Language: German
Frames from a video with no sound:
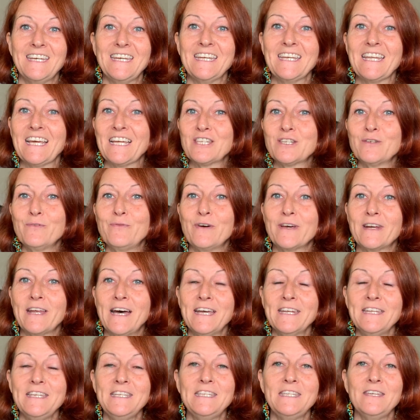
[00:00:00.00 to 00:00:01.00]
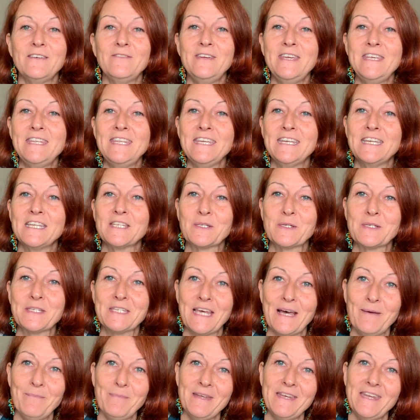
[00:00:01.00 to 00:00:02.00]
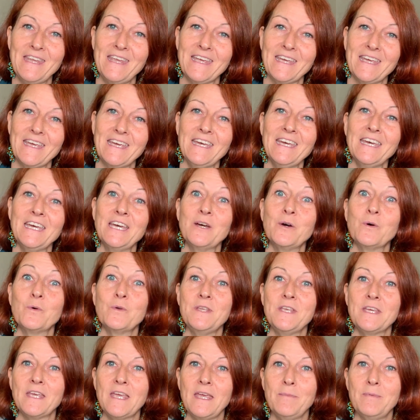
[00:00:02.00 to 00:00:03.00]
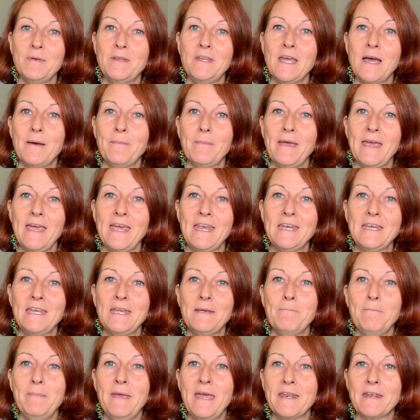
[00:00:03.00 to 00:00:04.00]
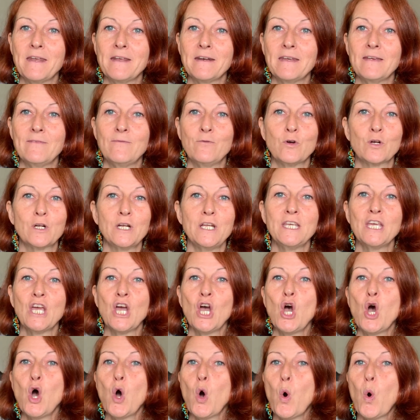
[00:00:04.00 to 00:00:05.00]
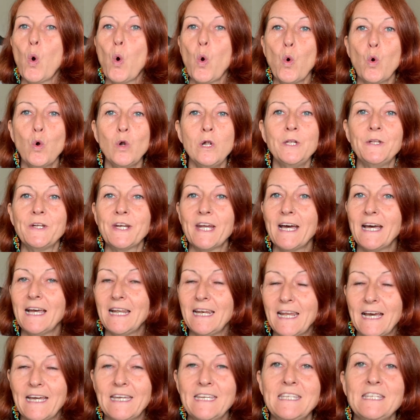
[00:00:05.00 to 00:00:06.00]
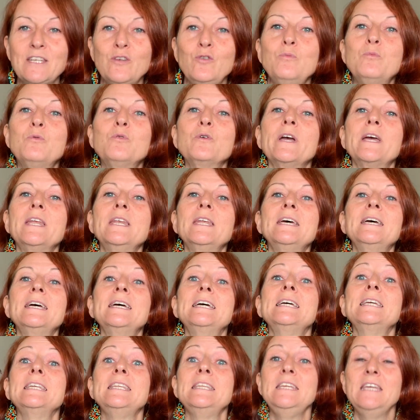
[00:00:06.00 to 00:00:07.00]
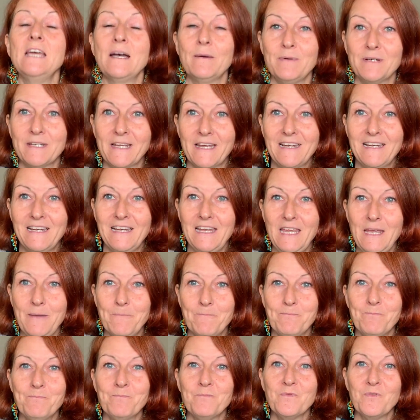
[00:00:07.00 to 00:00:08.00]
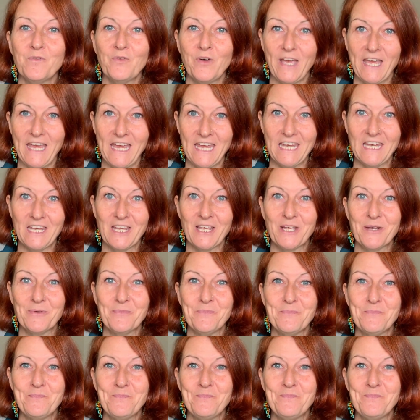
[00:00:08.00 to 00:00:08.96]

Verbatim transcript: Dazu verrate ich dir wichtige Zusammenhänge und ich gebe dir am Ende mehrere wirklich ultra leichte Übungen, die aber dein Leben verändern.